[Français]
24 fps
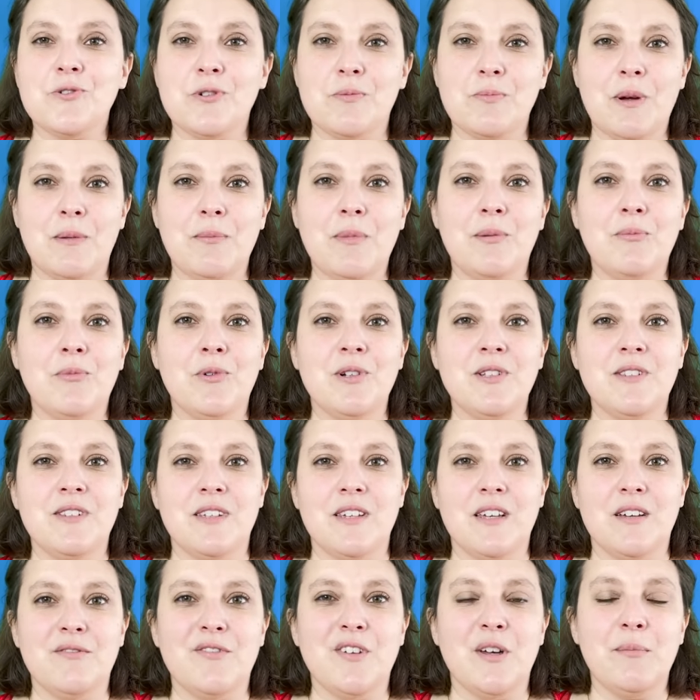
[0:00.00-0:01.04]
donc ma maman
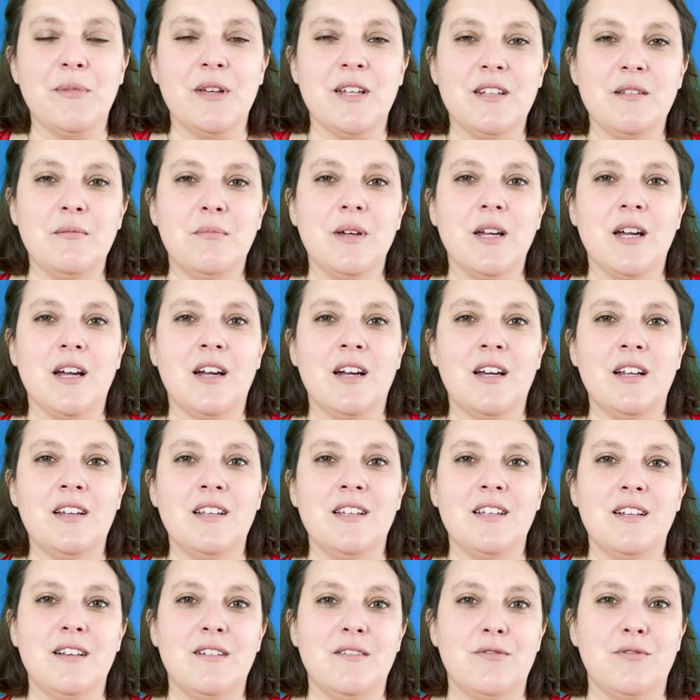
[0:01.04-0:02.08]
était infirmière libérale,
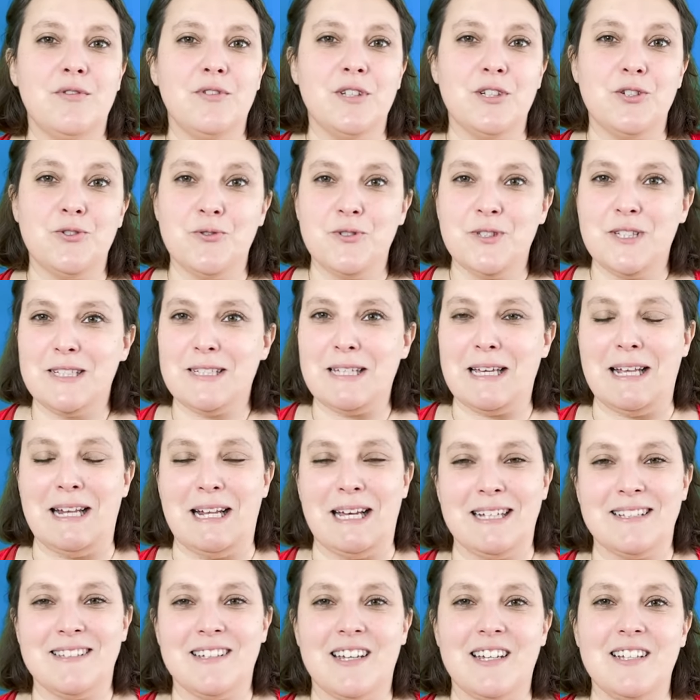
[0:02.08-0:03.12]
elle venait juste d'être à
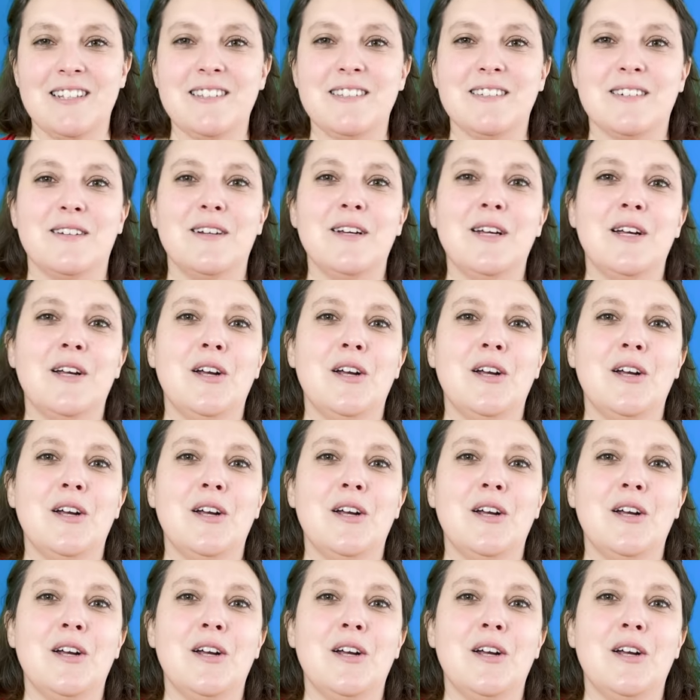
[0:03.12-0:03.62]
la retraite